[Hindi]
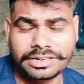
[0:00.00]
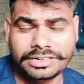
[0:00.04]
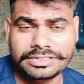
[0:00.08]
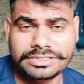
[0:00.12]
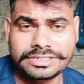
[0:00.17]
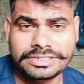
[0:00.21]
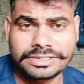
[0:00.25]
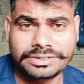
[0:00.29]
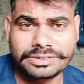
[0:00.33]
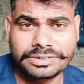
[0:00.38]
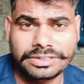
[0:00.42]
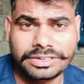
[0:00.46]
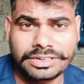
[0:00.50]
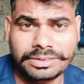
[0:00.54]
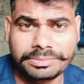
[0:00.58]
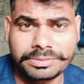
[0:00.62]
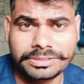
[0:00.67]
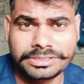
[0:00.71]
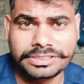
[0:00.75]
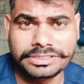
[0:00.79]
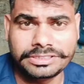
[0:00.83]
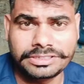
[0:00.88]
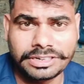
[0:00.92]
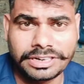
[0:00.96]
आनंद से होंगे
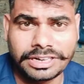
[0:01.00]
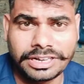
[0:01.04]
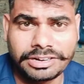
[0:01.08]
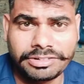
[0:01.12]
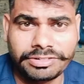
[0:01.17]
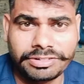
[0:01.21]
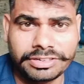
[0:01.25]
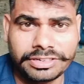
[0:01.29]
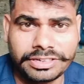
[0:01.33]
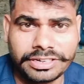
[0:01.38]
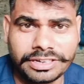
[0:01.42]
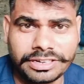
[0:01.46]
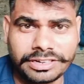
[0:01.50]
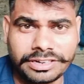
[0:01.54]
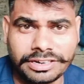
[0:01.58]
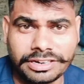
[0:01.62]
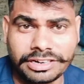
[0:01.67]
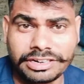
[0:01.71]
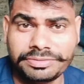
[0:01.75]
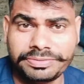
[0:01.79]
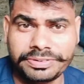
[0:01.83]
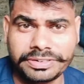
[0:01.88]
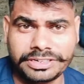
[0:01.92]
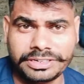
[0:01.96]
मशीन चला रहे होंगे
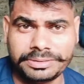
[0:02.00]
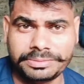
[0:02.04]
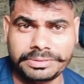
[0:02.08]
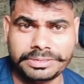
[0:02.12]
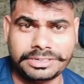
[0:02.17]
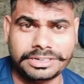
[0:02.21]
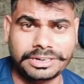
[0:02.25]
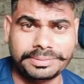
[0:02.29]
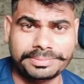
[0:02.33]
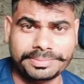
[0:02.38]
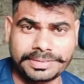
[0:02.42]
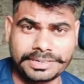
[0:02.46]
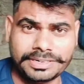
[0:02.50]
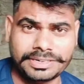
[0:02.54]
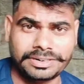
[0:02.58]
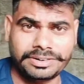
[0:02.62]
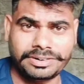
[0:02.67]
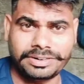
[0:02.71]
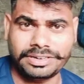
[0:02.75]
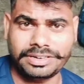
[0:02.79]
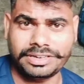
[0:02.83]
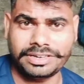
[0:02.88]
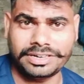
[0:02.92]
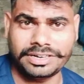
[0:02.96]
ग्रेनेड फैक्ट्री में काम कर
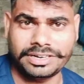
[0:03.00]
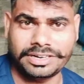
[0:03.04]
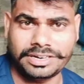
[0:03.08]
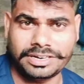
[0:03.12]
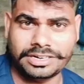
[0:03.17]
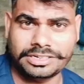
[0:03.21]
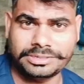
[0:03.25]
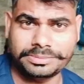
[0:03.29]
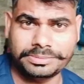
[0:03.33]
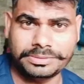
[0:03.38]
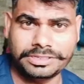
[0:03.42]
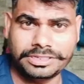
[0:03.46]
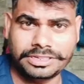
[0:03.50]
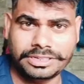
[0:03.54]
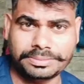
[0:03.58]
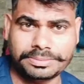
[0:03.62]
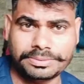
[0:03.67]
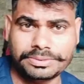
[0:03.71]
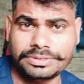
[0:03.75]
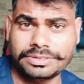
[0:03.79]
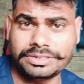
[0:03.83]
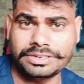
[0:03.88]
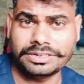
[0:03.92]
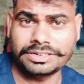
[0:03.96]
रहे होंगे ग्रेनेड संबंधित
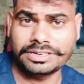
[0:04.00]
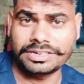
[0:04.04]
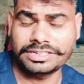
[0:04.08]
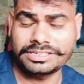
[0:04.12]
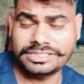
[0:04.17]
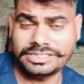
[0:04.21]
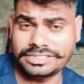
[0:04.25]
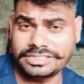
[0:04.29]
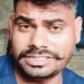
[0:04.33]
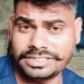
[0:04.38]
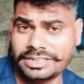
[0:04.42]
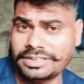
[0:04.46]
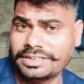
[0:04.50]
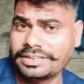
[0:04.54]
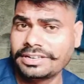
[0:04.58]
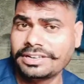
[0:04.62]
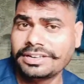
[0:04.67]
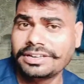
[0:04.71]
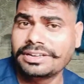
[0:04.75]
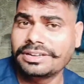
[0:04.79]
आपको जानकारी चाहिए